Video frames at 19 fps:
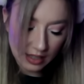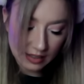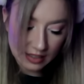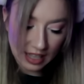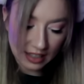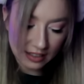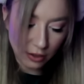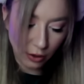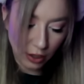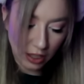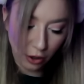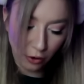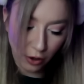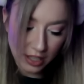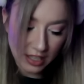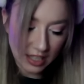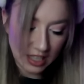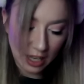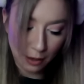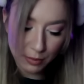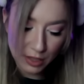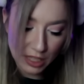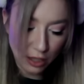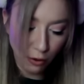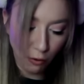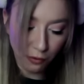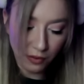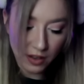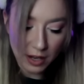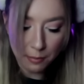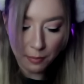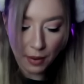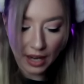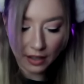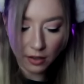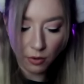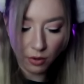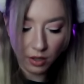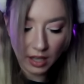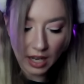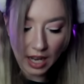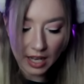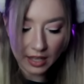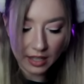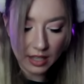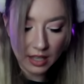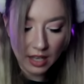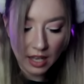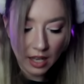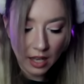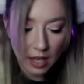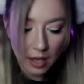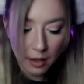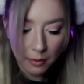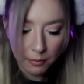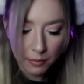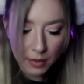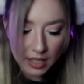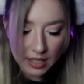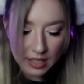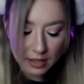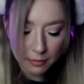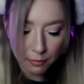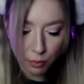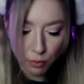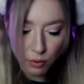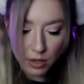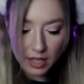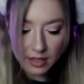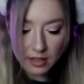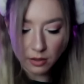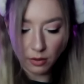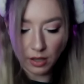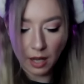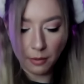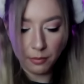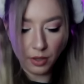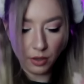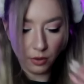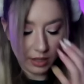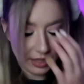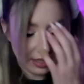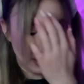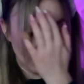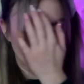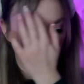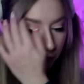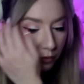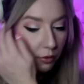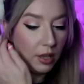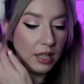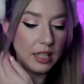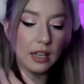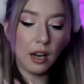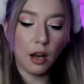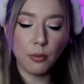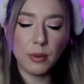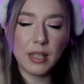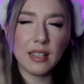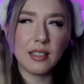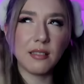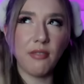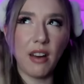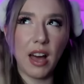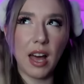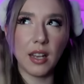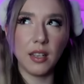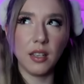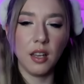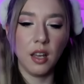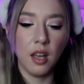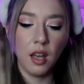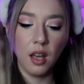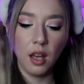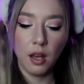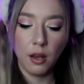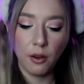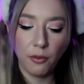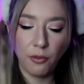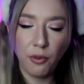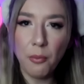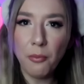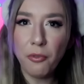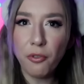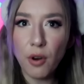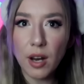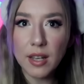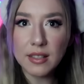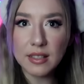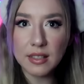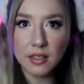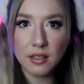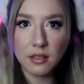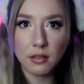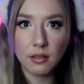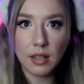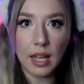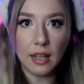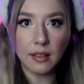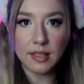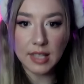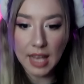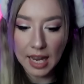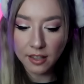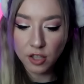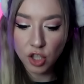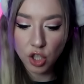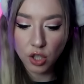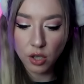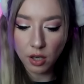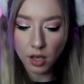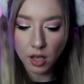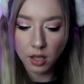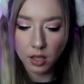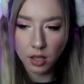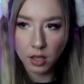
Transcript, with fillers: Ich sag solche Leute, ich habe so viele Packungen gerade mit Puderzucker benutzt dafür. Ich glaube, das waren fünf oder, nee, sechs Stück.